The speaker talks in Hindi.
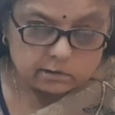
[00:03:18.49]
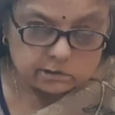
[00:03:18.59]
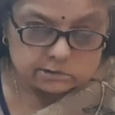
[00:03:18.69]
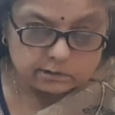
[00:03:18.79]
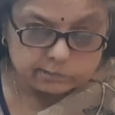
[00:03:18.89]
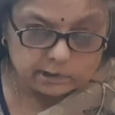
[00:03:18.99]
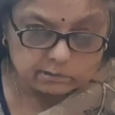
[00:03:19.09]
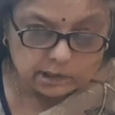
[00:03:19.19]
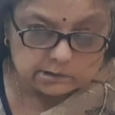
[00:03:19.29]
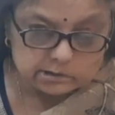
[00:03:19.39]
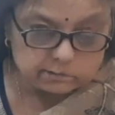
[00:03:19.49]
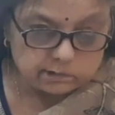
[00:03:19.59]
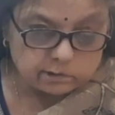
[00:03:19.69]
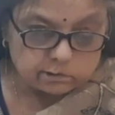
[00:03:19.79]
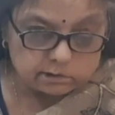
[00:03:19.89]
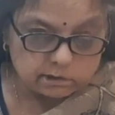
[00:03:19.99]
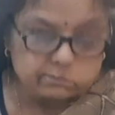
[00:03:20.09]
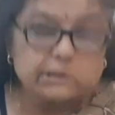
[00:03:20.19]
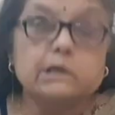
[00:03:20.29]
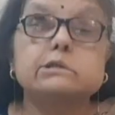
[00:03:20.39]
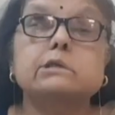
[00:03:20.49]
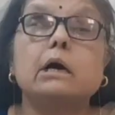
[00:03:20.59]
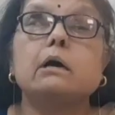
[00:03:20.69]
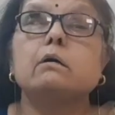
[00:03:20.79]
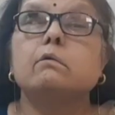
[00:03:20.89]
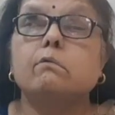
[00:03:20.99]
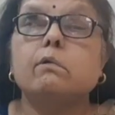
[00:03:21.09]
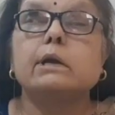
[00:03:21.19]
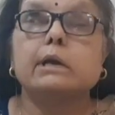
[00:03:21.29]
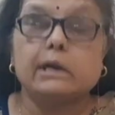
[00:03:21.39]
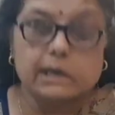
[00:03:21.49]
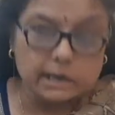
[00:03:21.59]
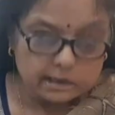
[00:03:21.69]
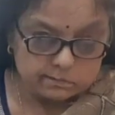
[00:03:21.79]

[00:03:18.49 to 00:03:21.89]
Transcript: उसमें भगवान शिव के उत्तम यश का वर्णन है